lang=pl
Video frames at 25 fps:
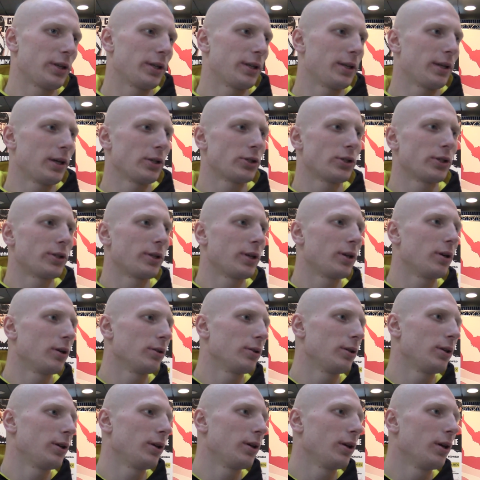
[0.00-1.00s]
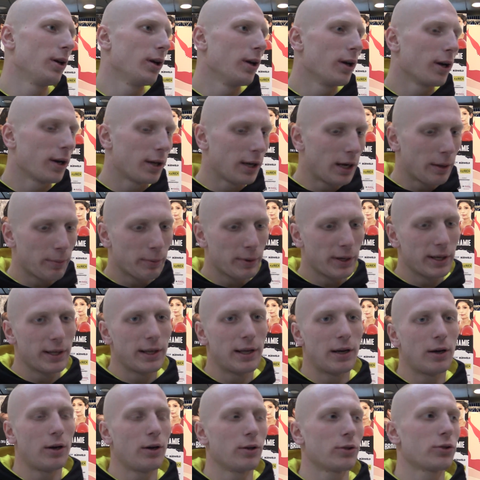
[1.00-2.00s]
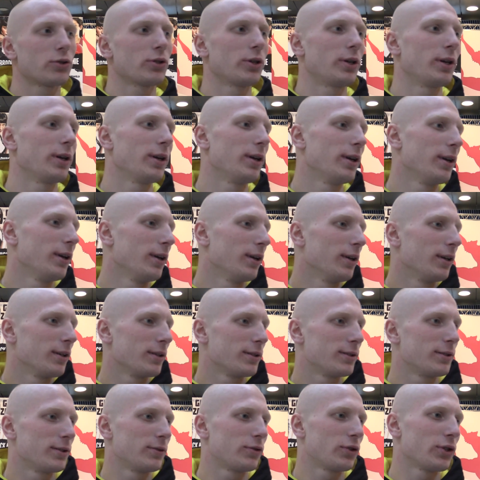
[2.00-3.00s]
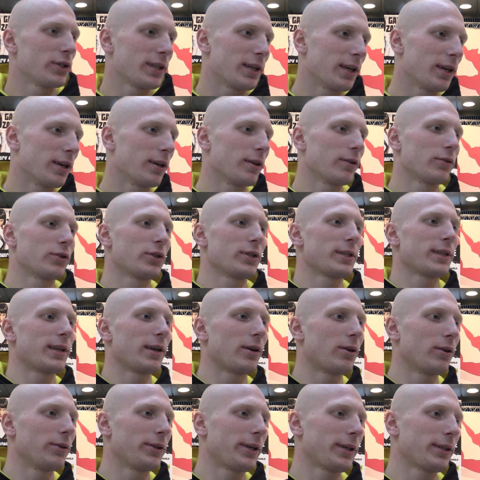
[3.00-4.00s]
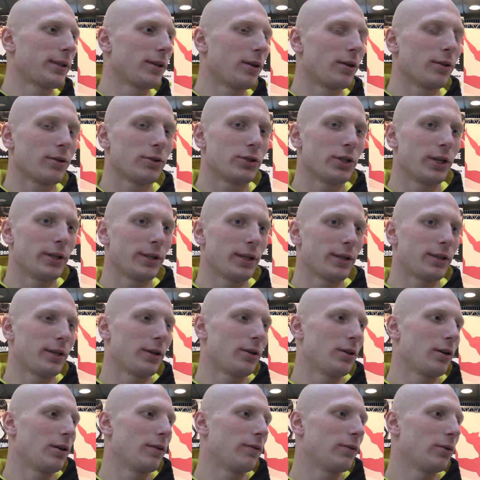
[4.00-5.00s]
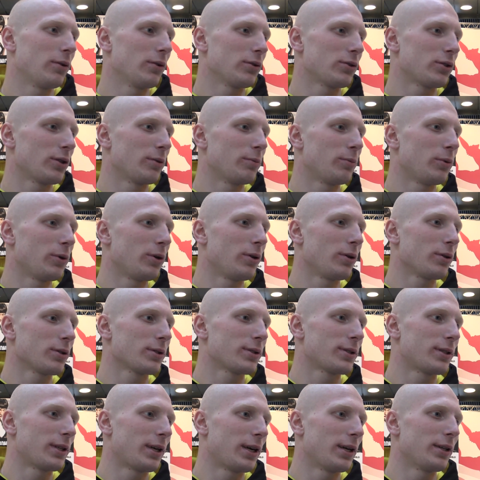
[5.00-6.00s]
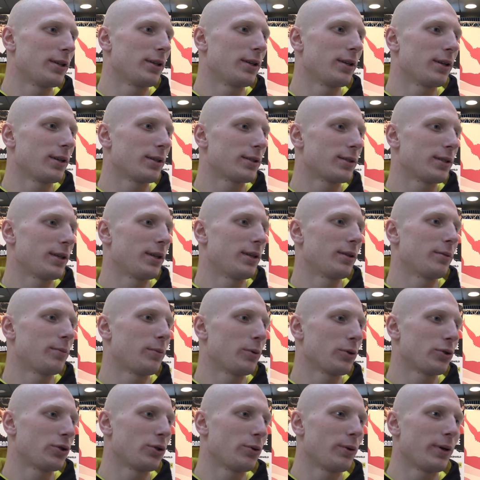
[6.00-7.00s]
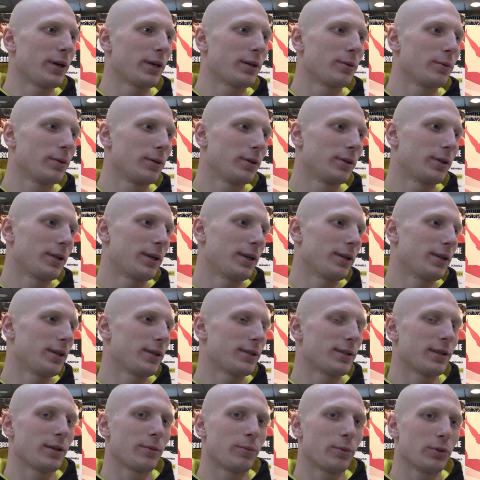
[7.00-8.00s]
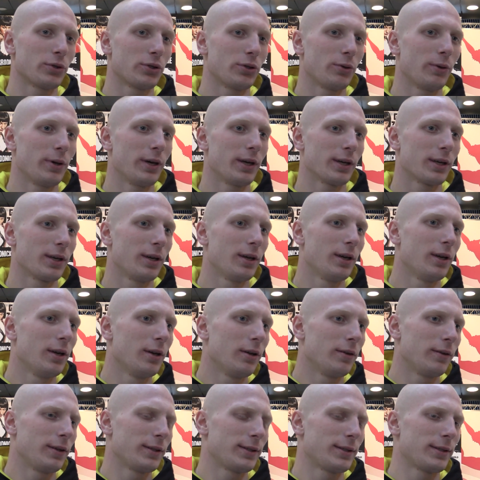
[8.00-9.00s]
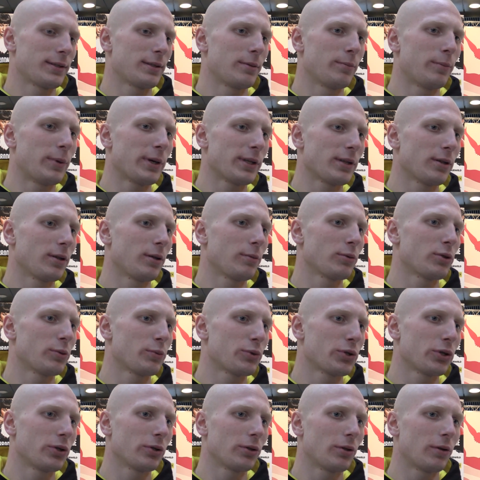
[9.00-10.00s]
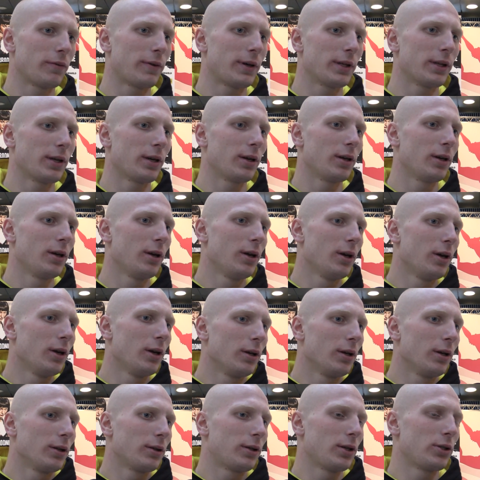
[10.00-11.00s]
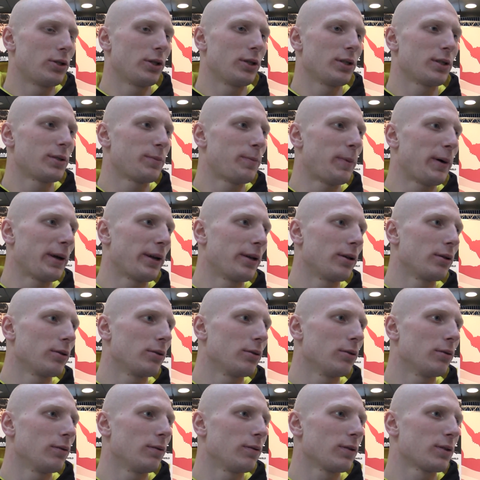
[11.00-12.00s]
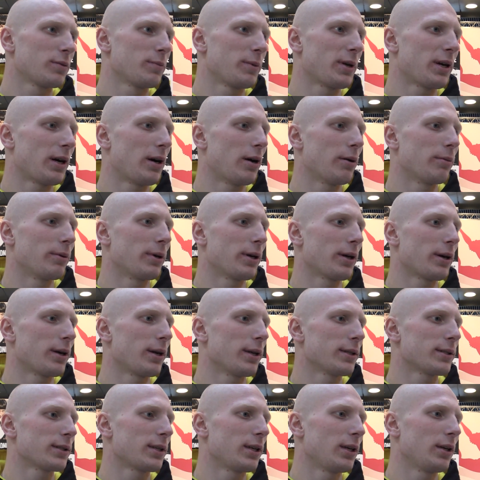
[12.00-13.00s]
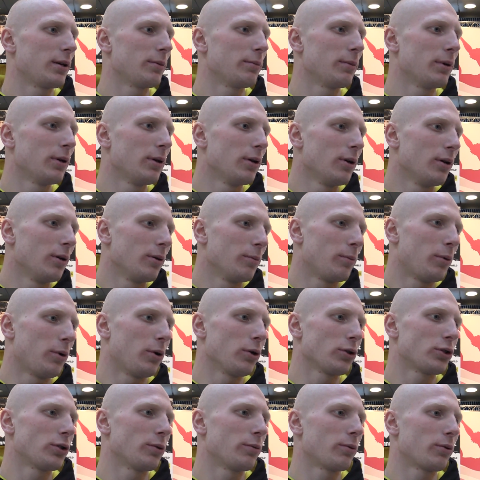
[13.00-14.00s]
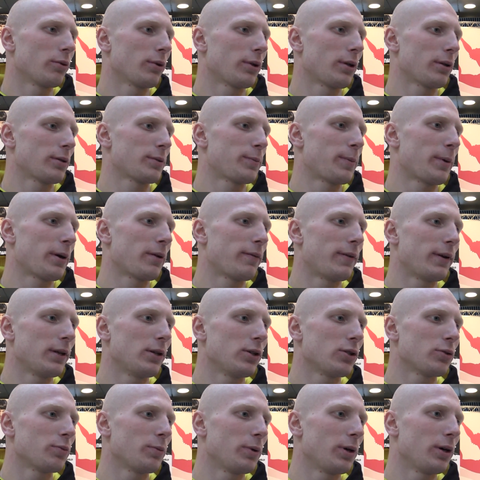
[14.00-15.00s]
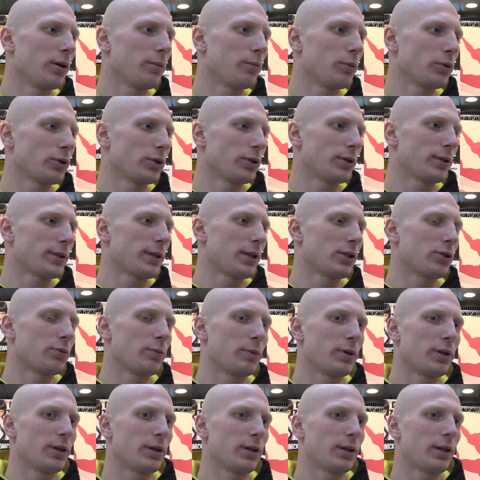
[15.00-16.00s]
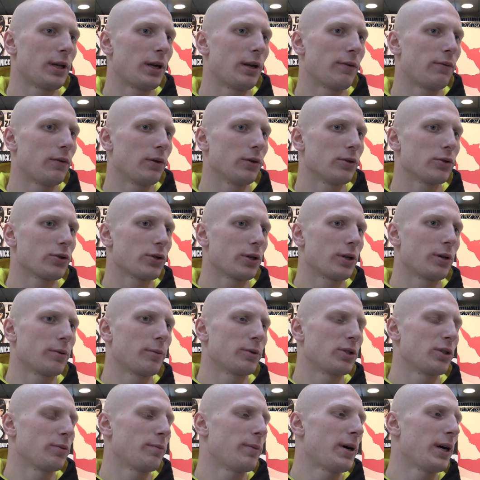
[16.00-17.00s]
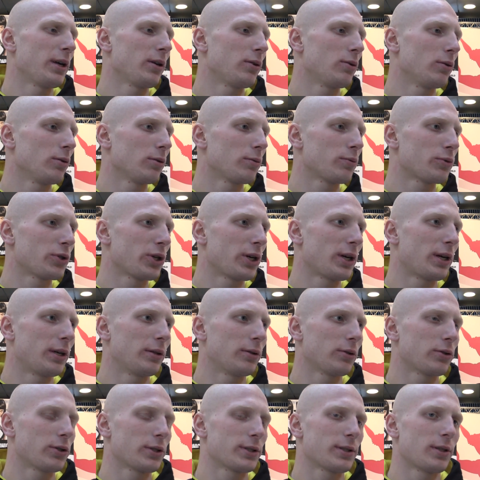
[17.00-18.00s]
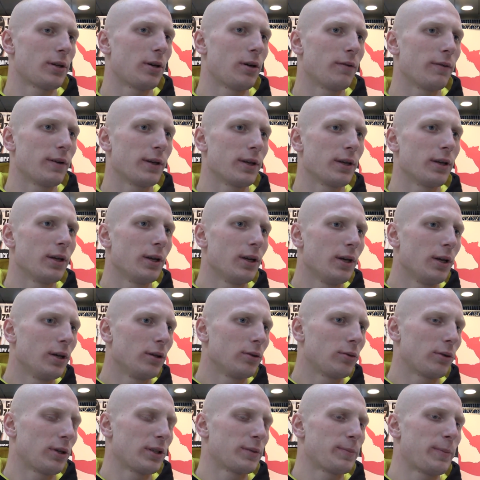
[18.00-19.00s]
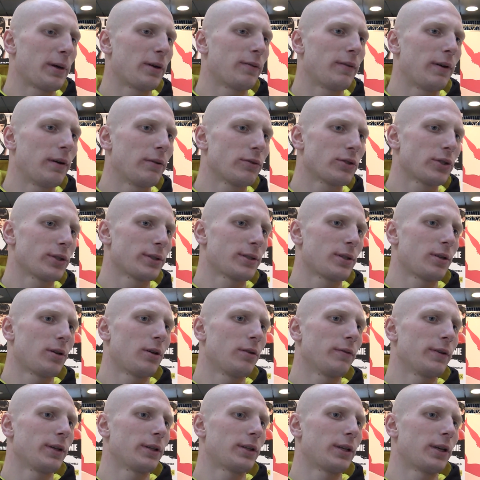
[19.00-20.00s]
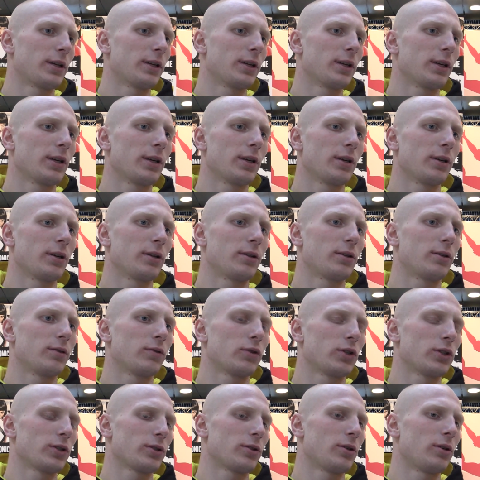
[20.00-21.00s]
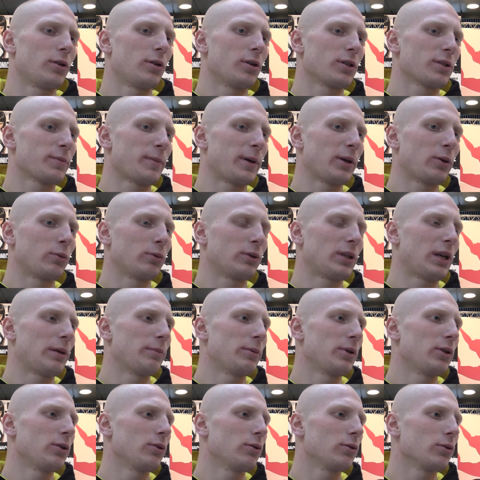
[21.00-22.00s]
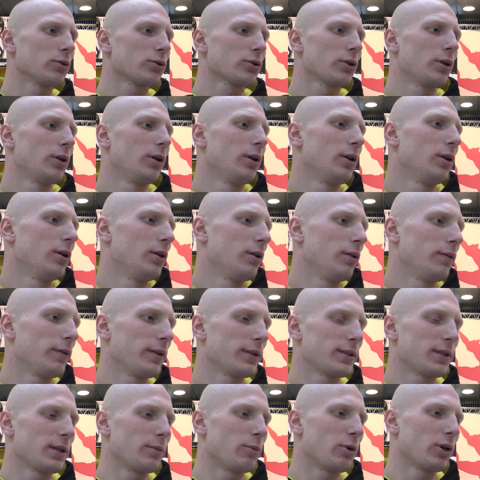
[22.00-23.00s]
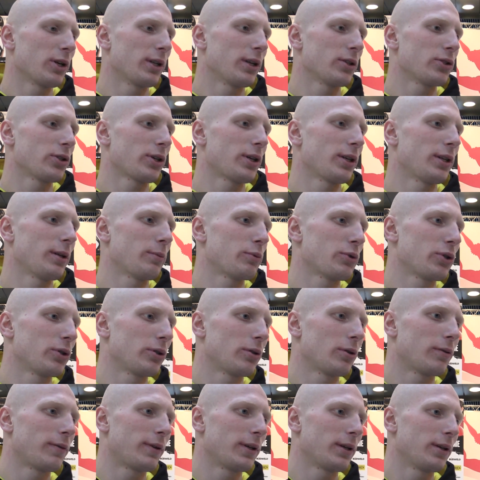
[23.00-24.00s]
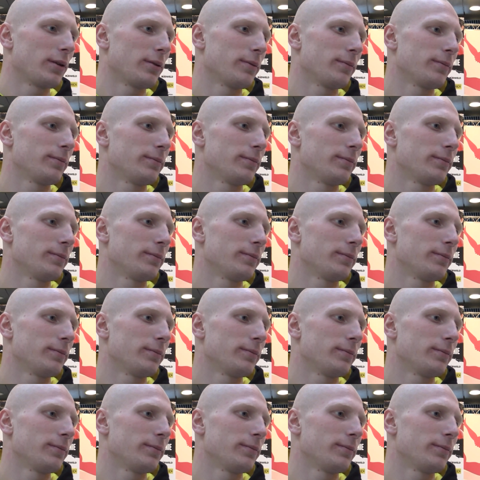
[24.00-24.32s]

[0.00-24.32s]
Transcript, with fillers: 11 tygodni klapki na oczy, wszystkie, wszystkie kontakty odcięte, tylko i wyłącznie boks, trening, sen, posiłek, trening, sen, posiłek więc jestem bardzo dobrze przygotowany. Tydzień sparingu z Michałem Gerleckim, po 8 rund sparowaliśmy, później dostaliśmy telefon, że będzie Majkut, przyjechałem do Częstochowy, tutaj sparowałem w Częstochowie, treningi i wszystko z Majkutami już, więc nie mogę narzekać na przygotowania.